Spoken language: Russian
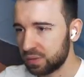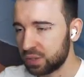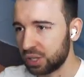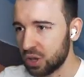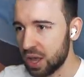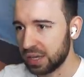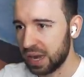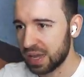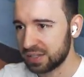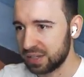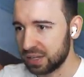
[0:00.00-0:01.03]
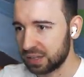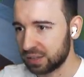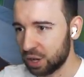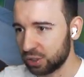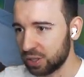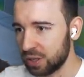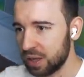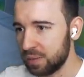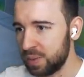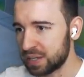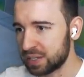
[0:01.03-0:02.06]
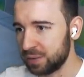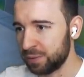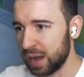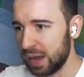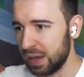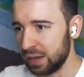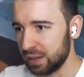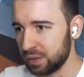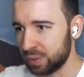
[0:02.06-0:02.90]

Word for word: Все такое грязное. Это какой-то местный Валли.